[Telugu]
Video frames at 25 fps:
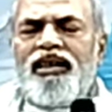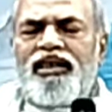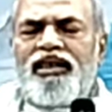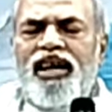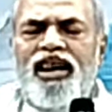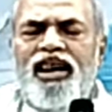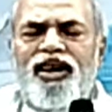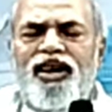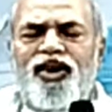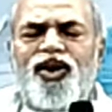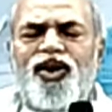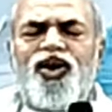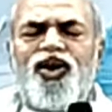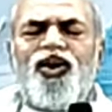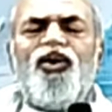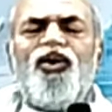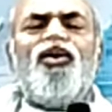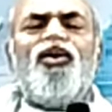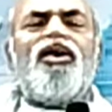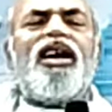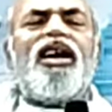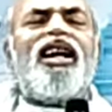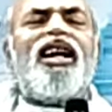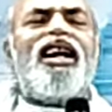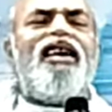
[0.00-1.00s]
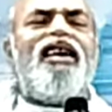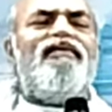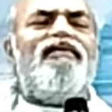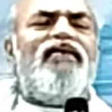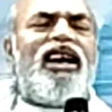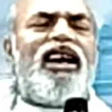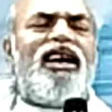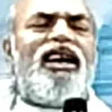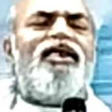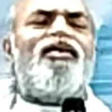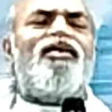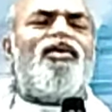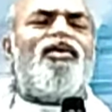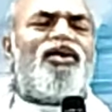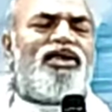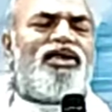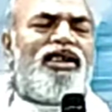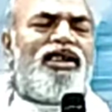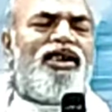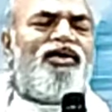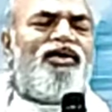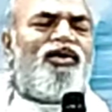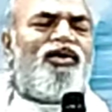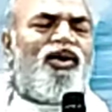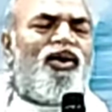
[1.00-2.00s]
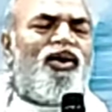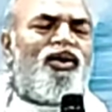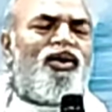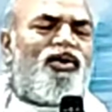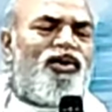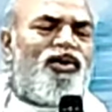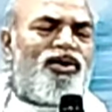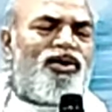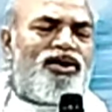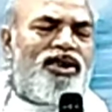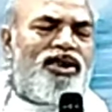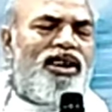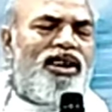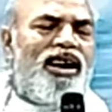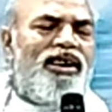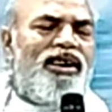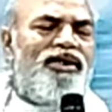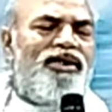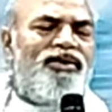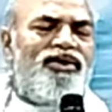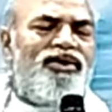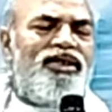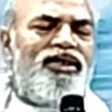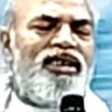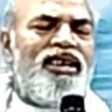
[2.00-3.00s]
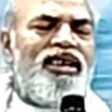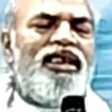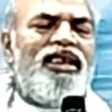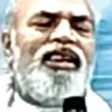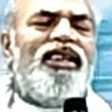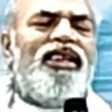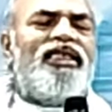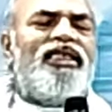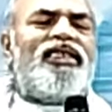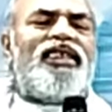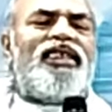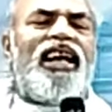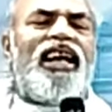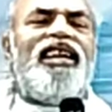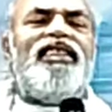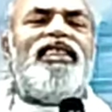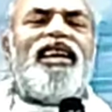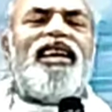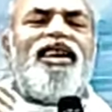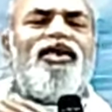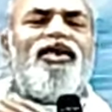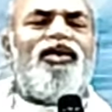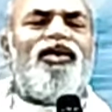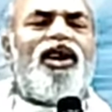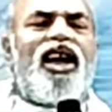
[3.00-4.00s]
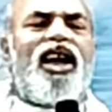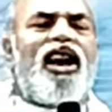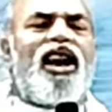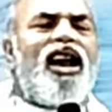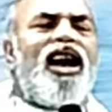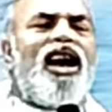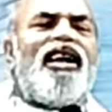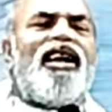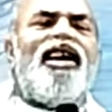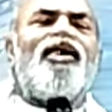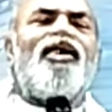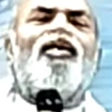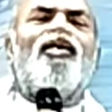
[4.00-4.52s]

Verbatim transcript: తనకు దూరంగా వెళ్ళకూడదని కోరుకుంటున్నాడు సైతాన్ని కూడా అలాగే